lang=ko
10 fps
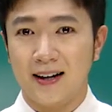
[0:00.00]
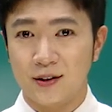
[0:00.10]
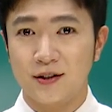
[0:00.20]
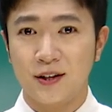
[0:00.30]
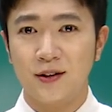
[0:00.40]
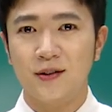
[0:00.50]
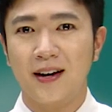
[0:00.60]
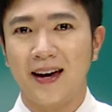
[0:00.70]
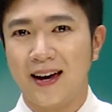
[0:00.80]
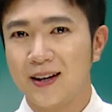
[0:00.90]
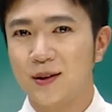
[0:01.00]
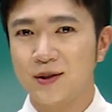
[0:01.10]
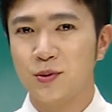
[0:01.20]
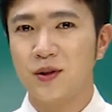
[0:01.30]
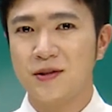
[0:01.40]
안녕하세요.
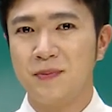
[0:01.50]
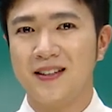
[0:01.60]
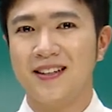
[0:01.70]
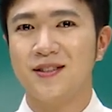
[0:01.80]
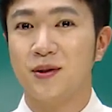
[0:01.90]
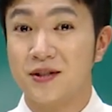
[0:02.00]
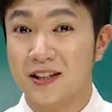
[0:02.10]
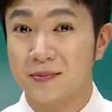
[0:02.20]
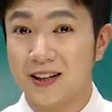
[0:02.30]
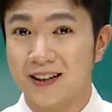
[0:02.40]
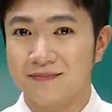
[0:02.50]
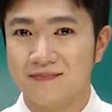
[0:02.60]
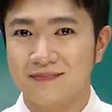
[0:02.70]
해커스토익스피킹 전승기입니다.